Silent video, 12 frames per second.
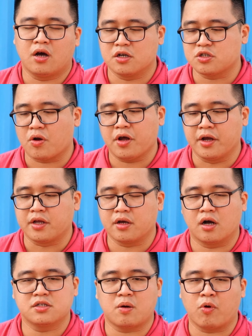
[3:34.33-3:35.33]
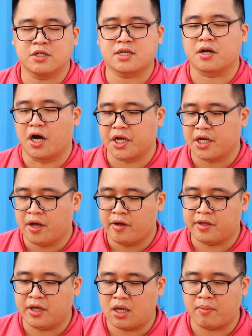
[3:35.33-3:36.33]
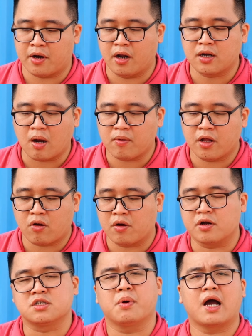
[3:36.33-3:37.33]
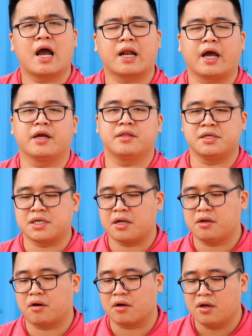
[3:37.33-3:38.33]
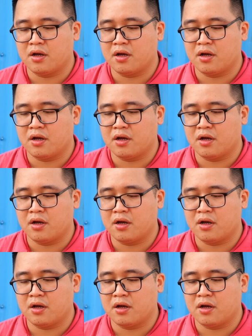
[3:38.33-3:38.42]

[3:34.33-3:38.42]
shot hình trong một lần sạc đầy, thì khi mà nâng cấp lên con R6 Mark II này thì sẽ được